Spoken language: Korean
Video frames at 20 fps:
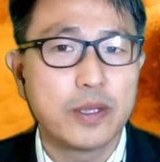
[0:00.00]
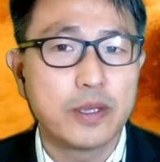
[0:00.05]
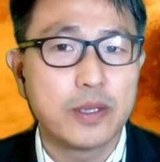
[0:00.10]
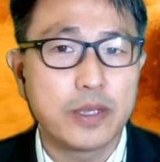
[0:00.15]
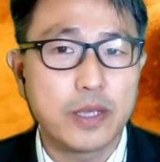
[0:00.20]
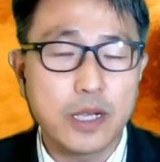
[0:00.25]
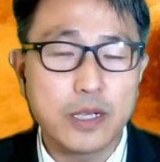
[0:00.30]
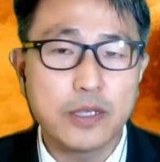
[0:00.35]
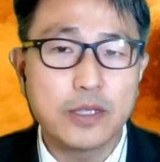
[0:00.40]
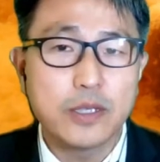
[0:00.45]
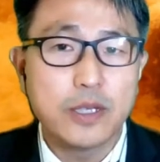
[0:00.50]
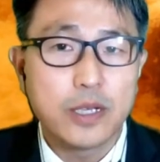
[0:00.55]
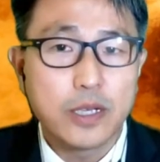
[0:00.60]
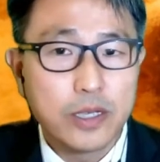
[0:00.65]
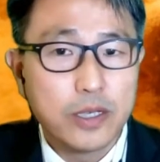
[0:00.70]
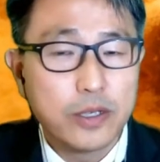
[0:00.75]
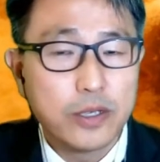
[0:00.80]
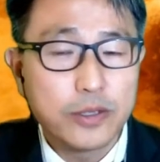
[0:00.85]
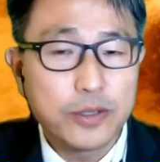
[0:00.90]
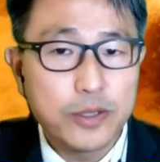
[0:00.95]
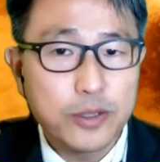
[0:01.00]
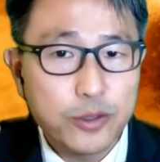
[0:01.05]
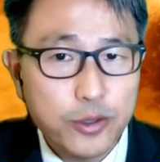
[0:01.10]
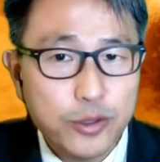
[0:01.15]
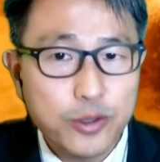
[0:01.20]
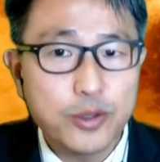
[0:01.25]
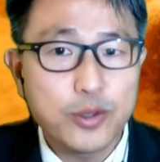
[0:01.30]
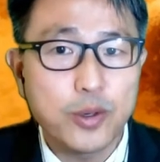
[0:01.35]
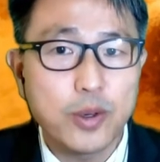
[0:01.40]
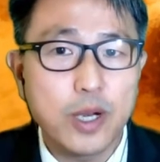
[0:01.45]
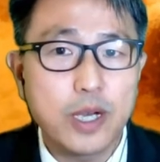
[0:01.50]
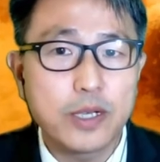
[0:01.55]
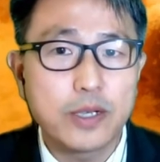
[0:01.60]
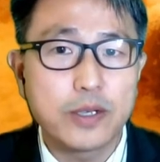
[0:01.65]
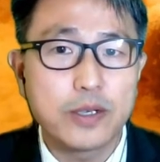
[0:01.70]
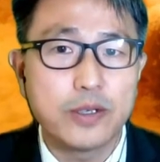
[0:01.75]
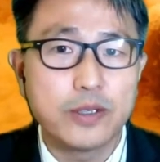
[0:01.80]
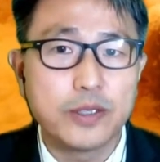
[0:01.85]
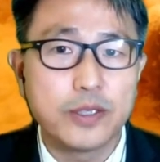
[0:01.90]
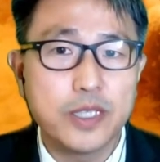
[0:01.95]
나는 그것을
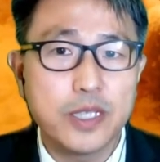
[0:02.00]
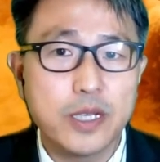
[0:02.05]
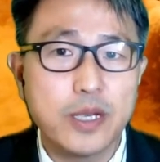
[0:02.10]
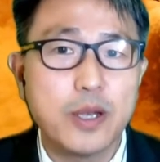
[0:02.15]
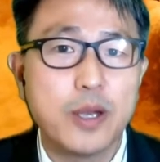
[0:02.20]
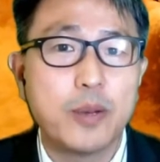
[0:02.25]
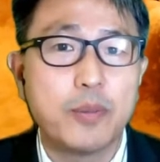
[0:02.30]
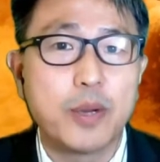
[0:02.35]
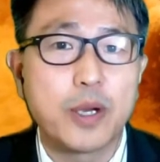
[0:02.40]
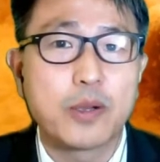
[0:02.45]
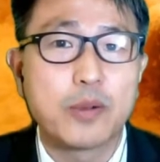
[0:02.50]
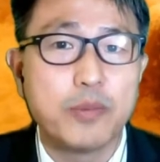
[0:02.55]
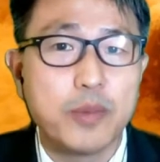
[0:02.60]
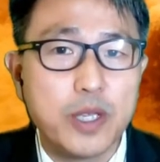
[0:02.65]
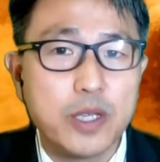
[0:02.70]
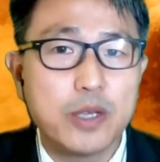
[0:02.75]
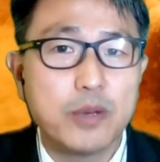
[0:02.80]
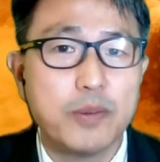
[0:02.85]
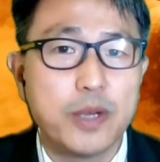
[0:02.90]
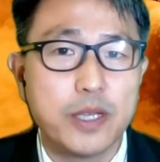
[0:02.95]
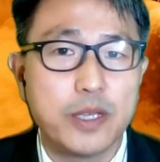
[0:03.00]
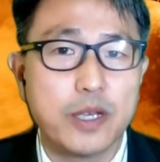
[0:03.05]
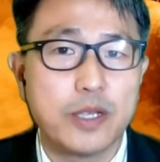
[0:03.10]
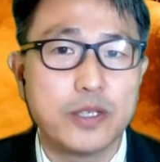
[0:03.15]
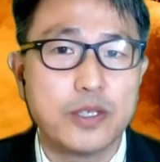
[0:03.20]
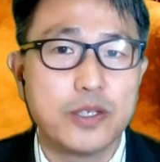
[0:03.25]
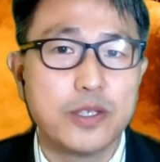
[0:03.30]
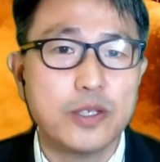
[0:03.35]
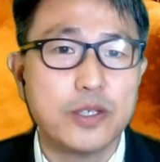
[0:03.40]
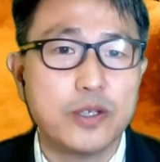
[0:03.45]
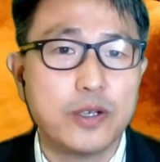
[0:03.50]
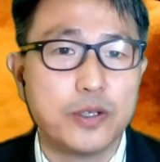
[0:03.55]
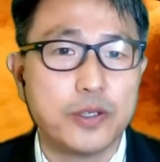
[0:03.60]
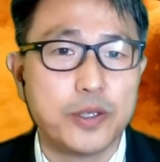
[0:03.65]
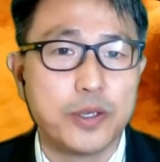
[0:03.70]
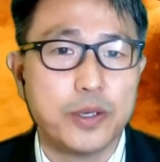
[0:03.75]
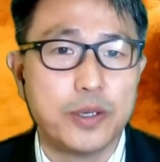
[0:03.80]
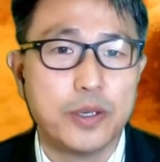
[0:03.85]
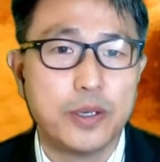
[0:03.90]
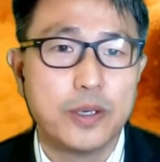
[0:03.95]
순종하는 것이 바로 믿음에 대한
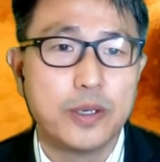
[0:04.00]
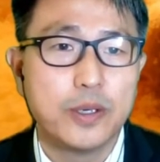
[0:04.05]
증거죠.